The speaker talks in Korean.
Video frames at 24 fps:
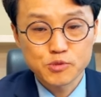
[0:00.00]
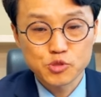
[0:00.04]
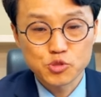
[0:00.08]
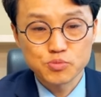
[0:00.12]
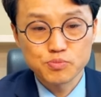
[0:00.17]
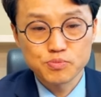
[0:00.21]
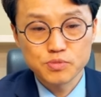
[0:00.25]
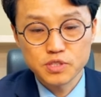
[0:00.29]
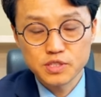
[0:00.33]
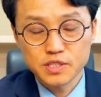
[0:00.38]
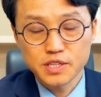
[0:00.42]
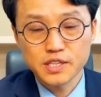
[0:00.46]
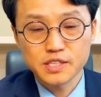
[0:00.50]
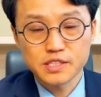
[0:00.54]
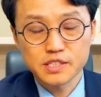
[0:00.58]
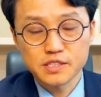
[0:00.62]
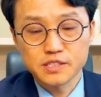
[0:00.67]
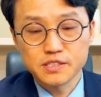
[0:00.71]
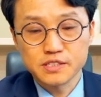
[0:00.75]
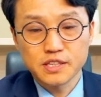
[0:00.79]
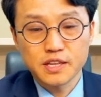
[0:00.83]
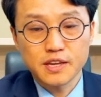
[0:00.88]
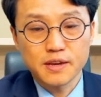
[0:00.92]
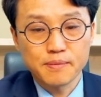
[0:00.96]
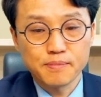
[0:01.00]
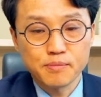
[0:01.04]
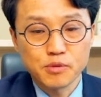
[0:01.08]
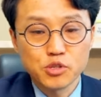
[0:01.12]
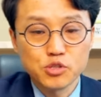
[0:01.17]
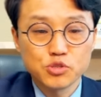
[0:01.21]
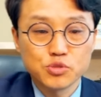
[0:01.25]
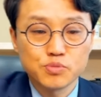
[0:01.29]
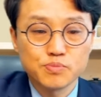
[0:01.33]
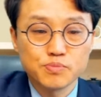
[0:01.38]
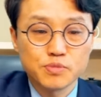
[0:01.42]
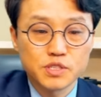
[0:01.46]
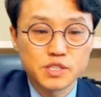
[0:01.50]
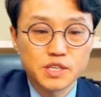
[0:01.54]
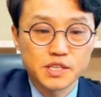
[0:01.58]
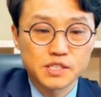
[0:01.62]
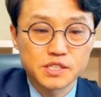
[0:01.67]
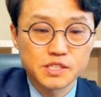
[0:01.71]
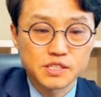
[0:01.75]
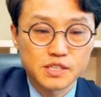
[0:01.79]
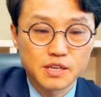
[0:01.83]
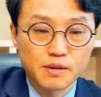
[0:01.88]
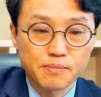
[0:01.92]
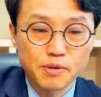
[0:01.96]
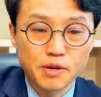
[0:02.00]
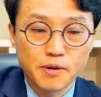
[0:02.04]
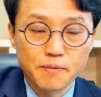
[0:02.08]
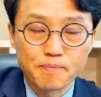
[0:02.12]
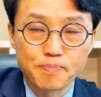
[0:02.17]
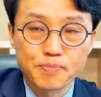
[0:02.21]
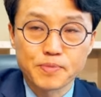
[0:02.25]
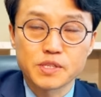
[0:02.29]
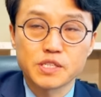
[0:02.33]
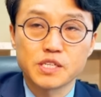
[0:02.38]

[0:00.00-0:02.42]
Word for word: 준비를 해야 되는데 뭘 준비를 해야 되냐면,